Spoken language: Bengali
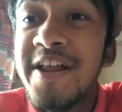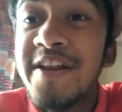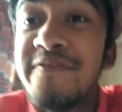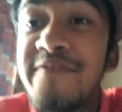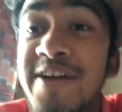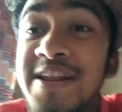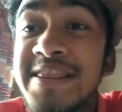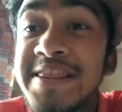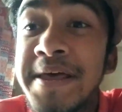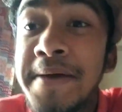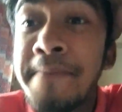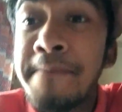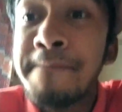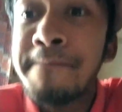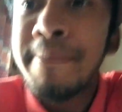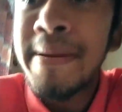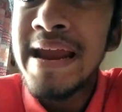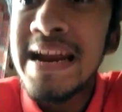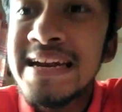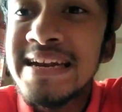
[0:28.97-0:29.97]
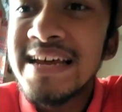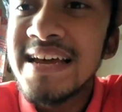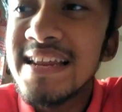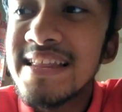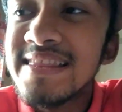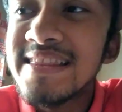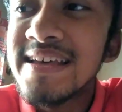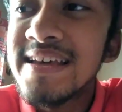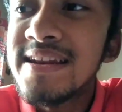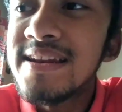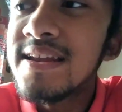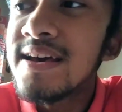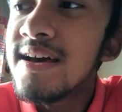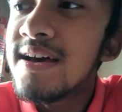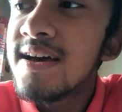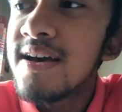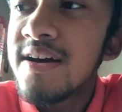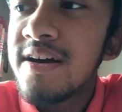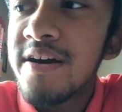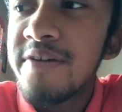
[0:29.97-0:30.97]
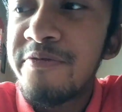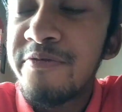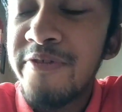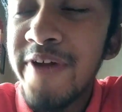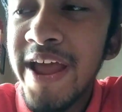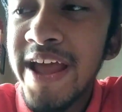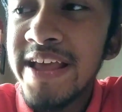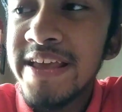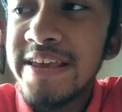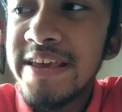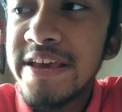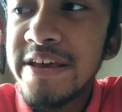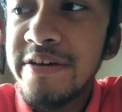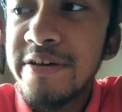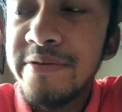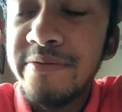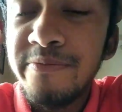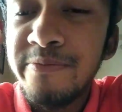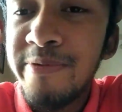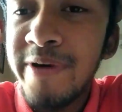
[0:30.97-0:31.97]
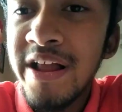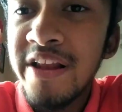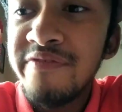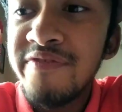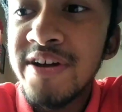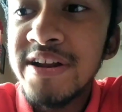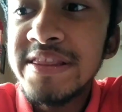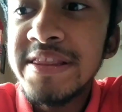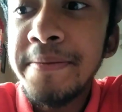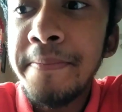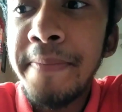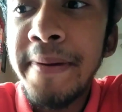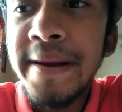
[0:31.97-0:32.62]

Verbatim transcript: ভেলভারতে বেটার দেন Frankie Valverde